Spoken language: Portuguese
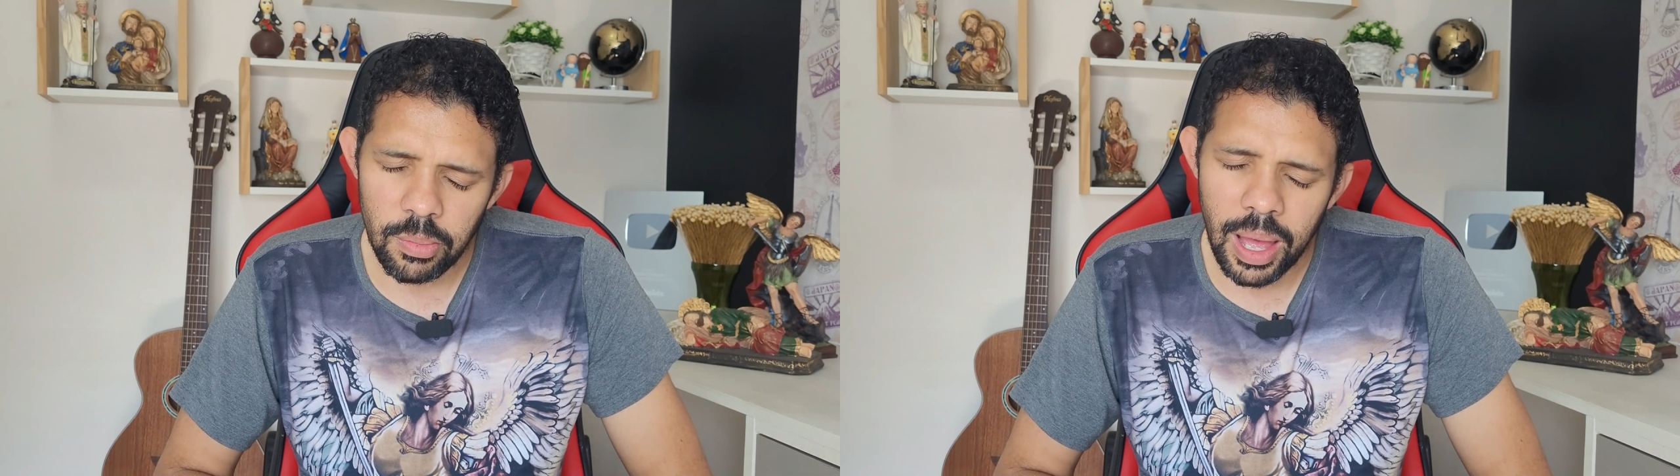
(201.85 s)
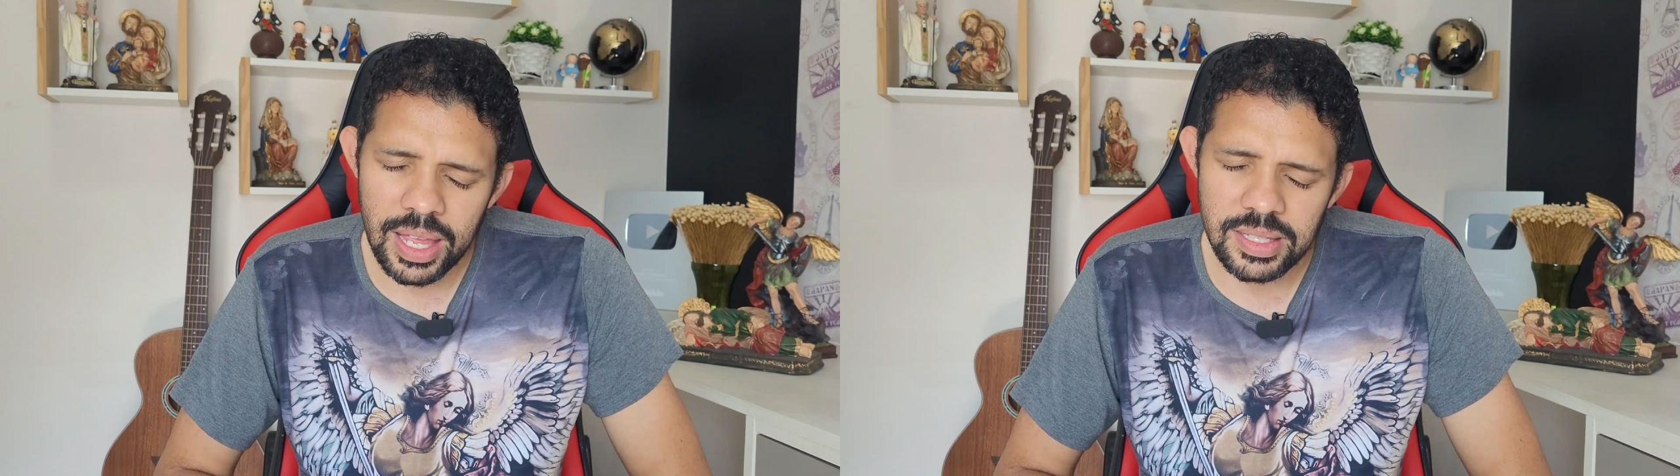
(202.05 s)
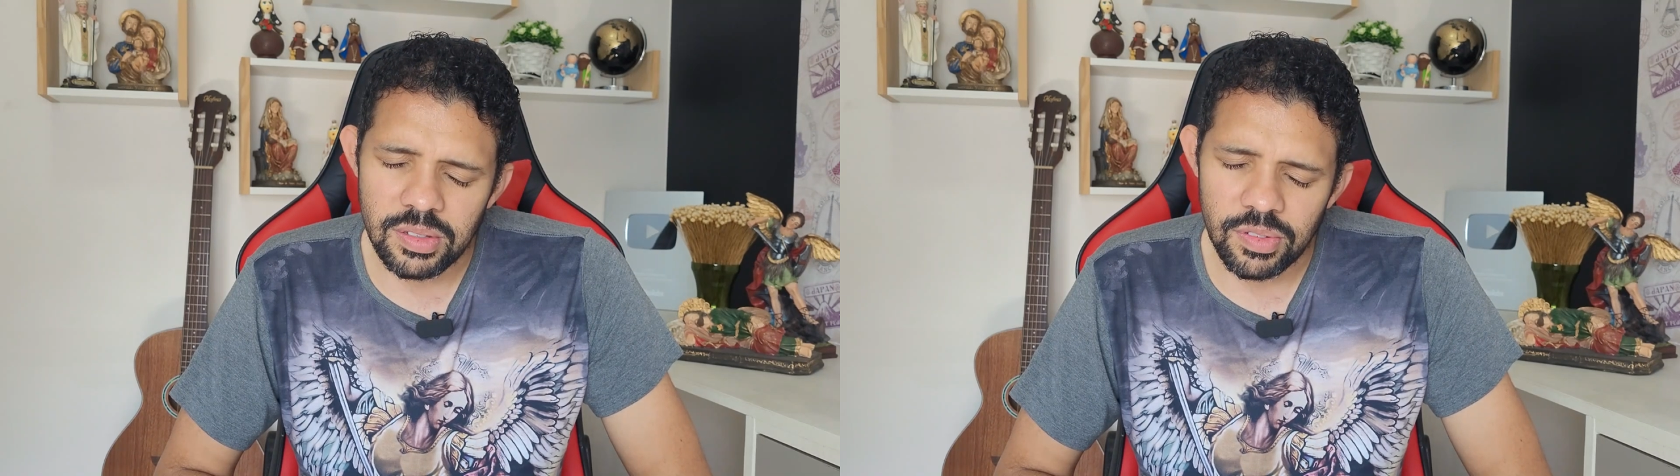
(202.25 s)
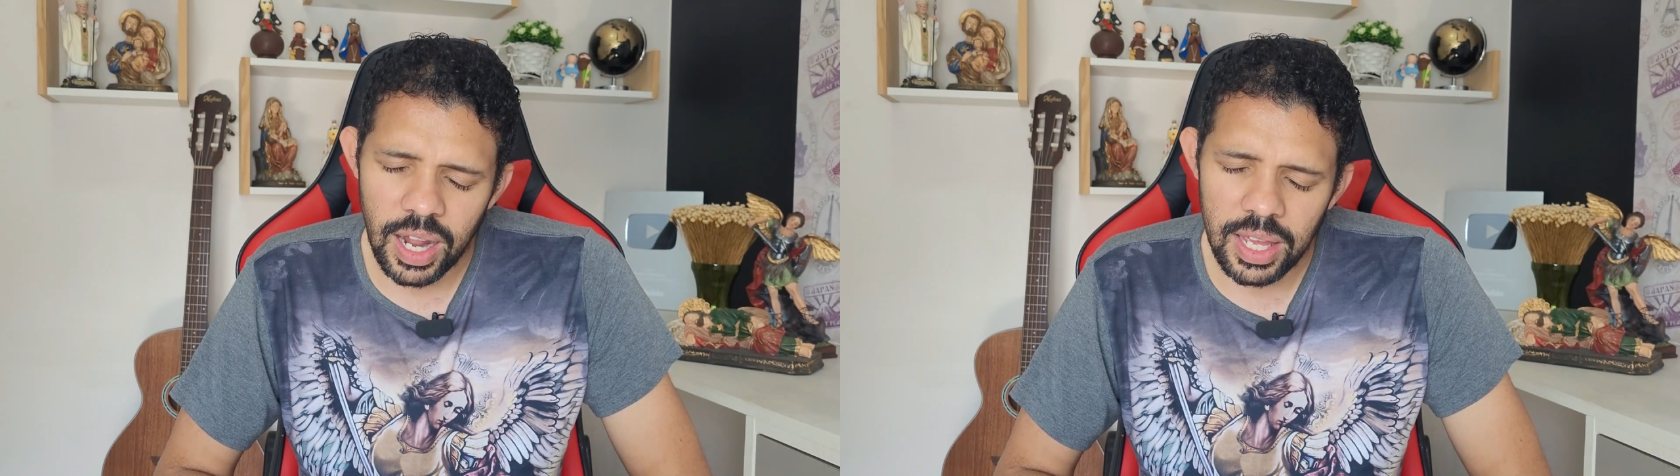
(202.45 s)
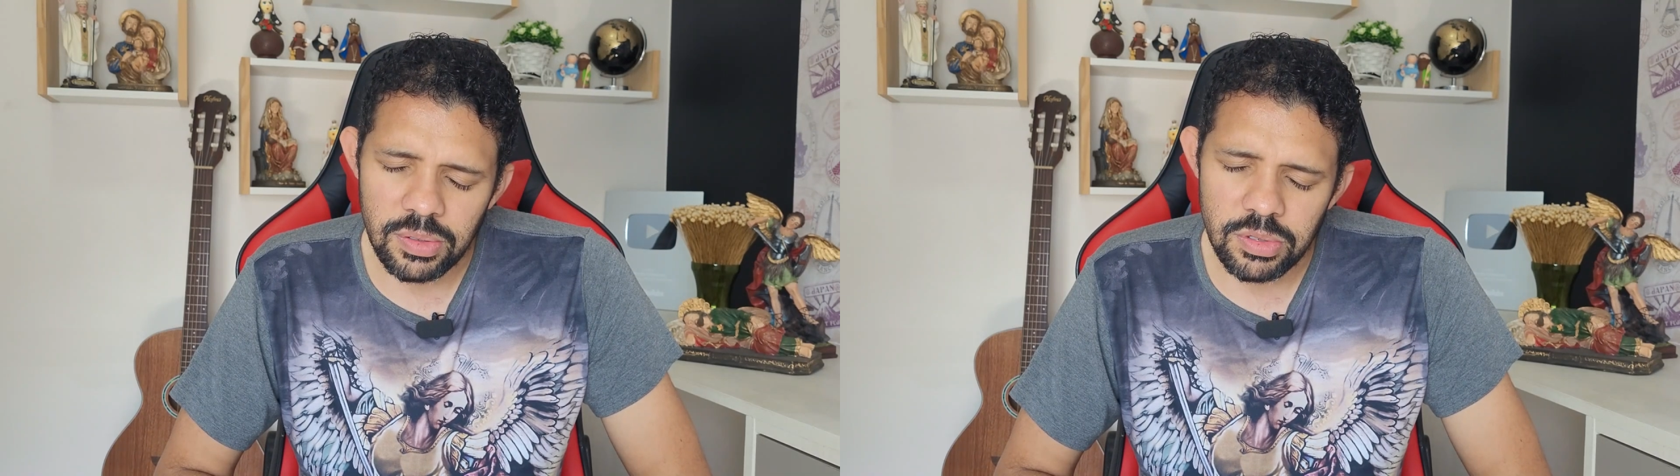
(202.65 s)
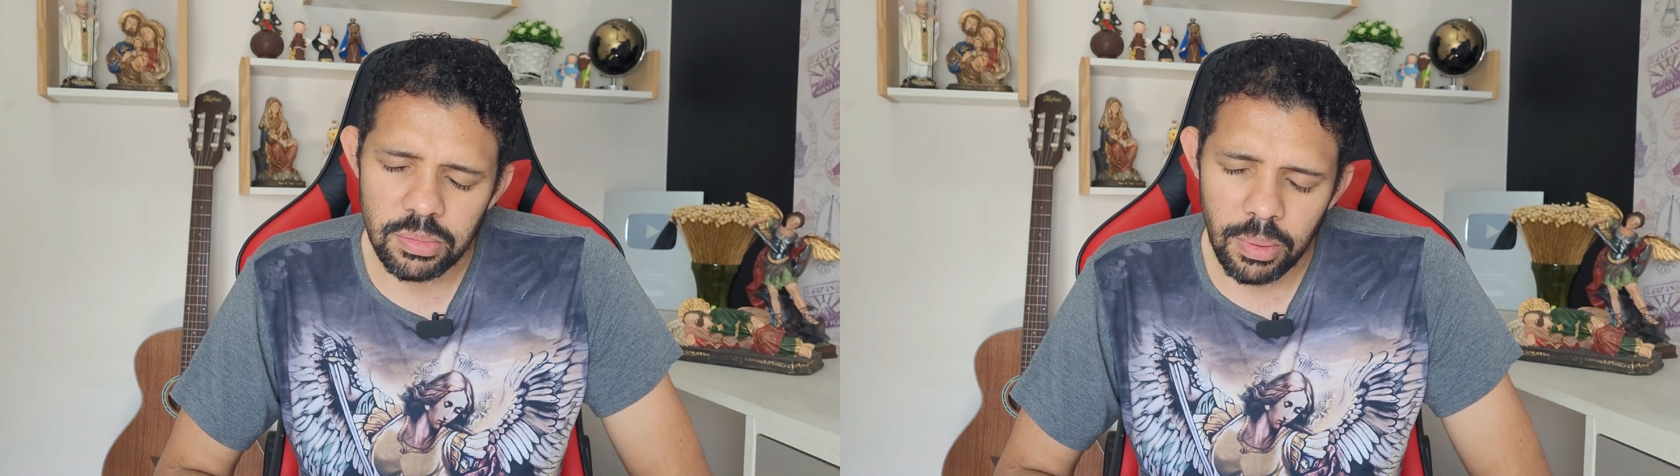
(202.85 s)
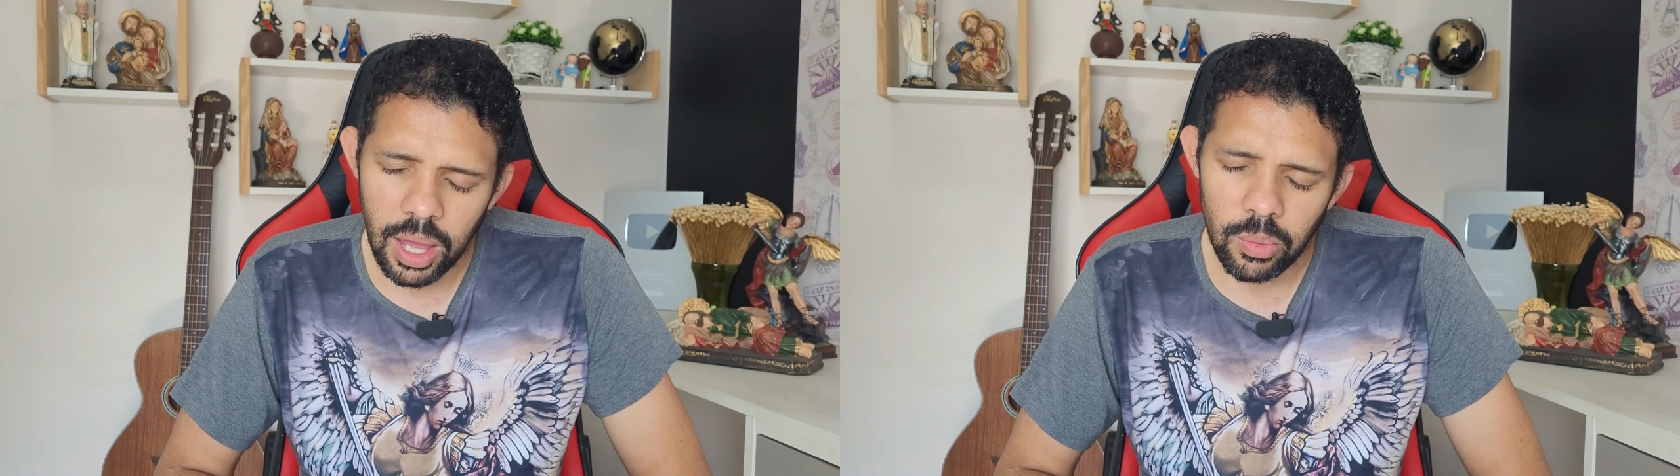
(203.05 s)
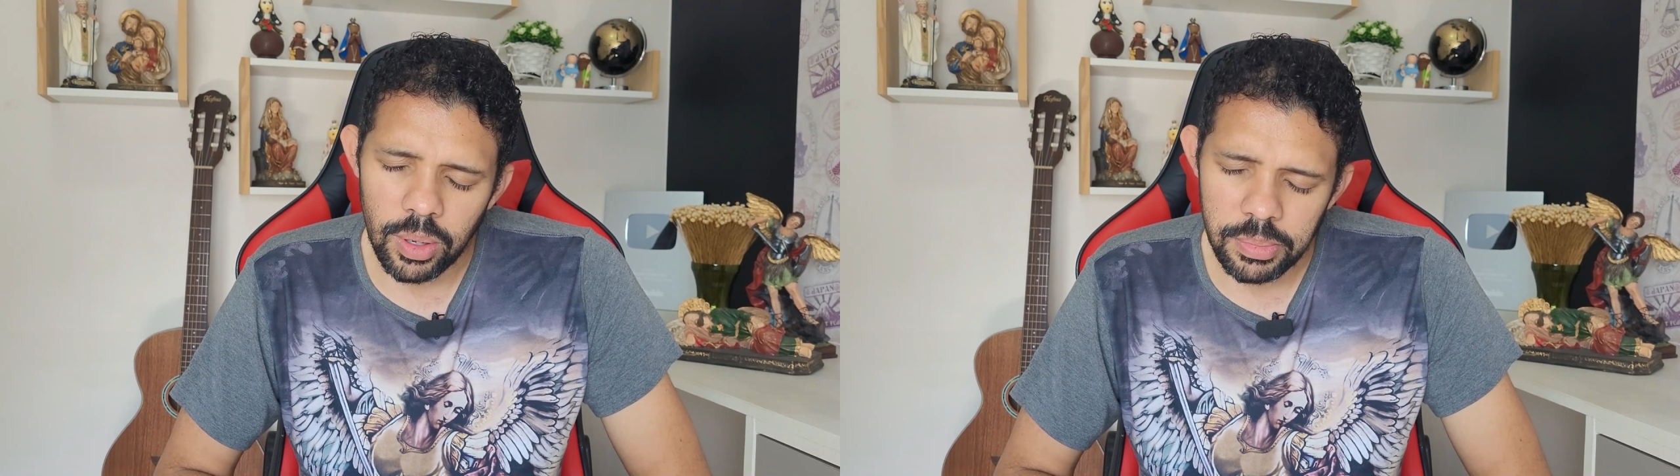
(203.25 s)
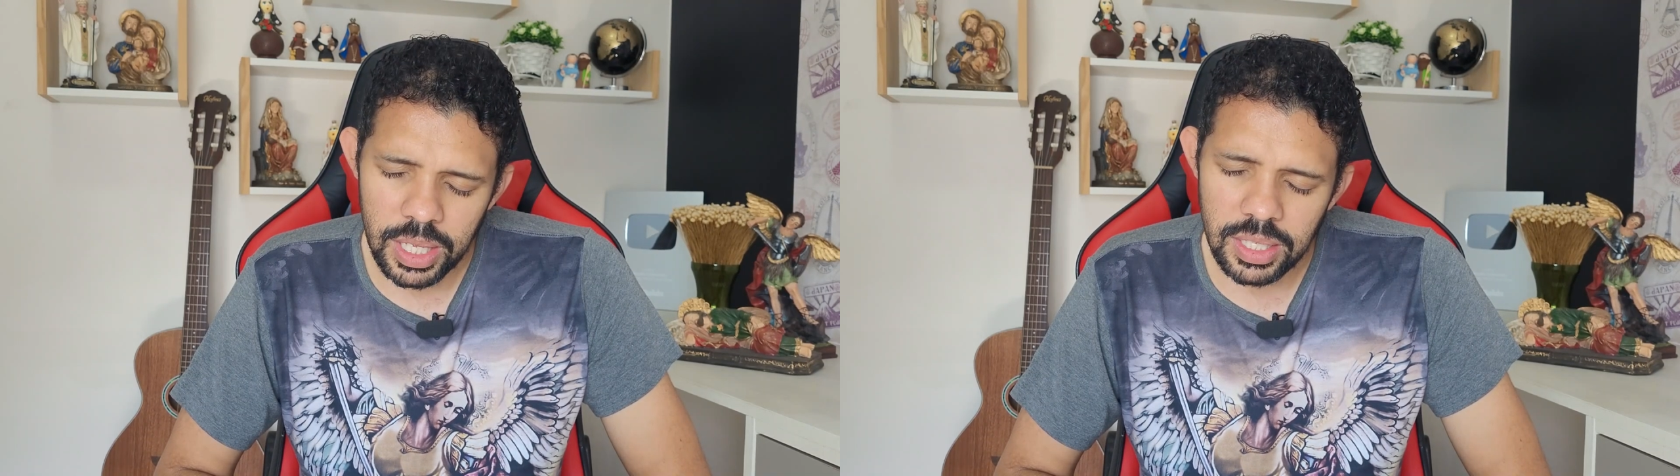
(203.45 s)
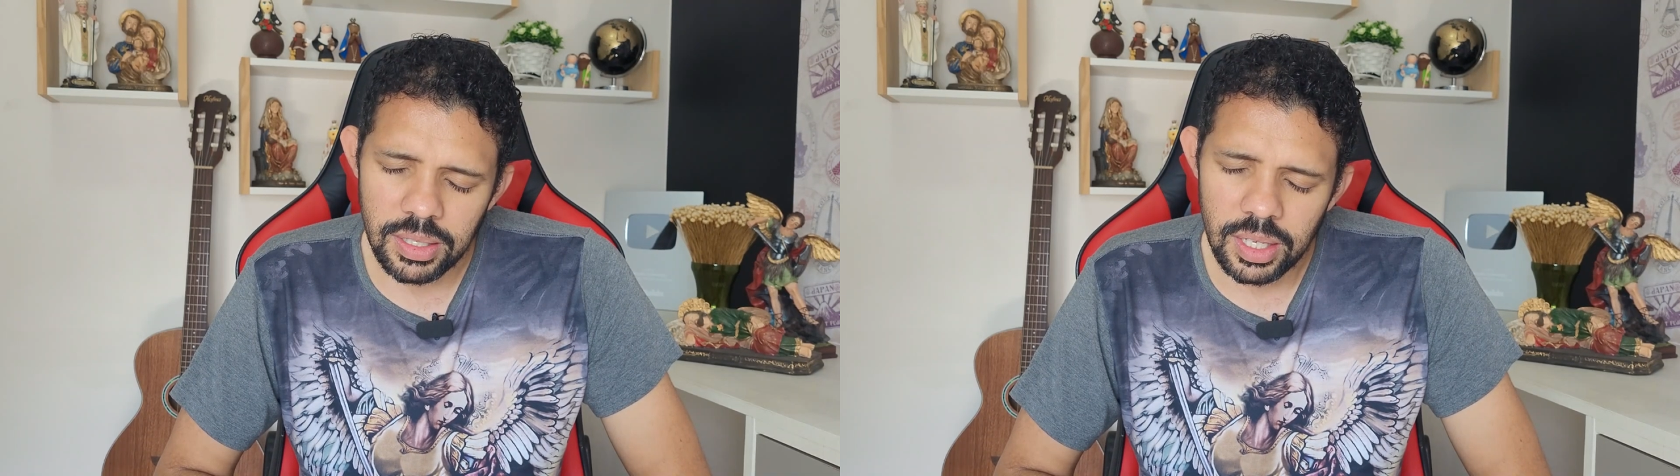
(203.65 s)
mas livrai-nos do mal.
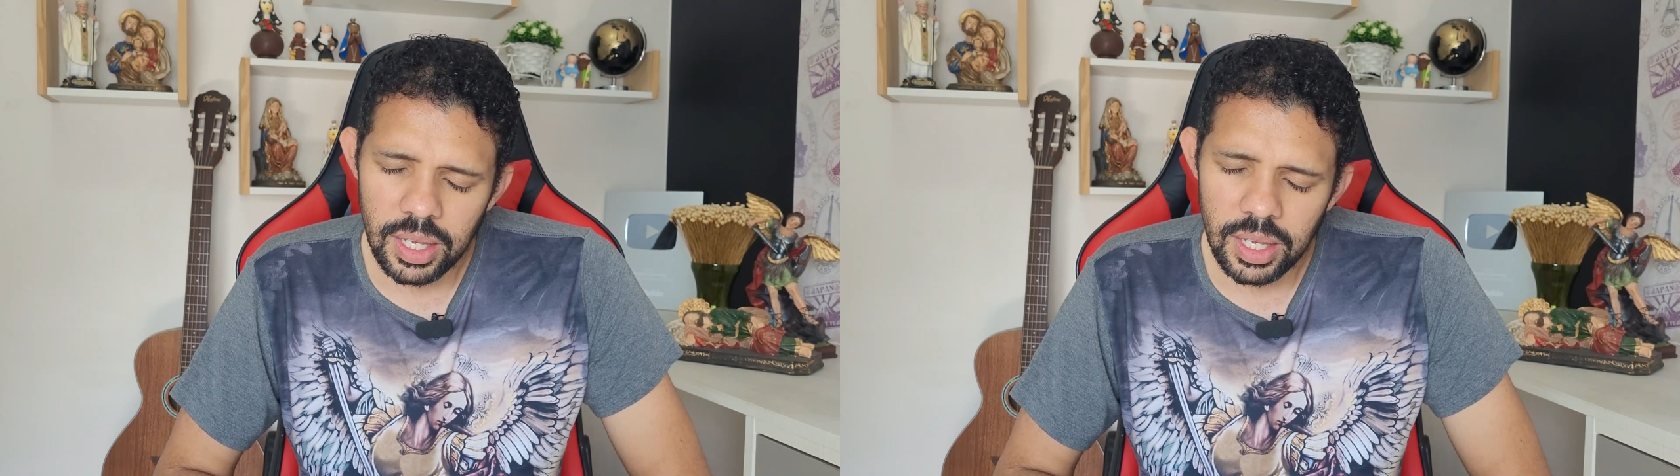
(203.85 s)
Amém.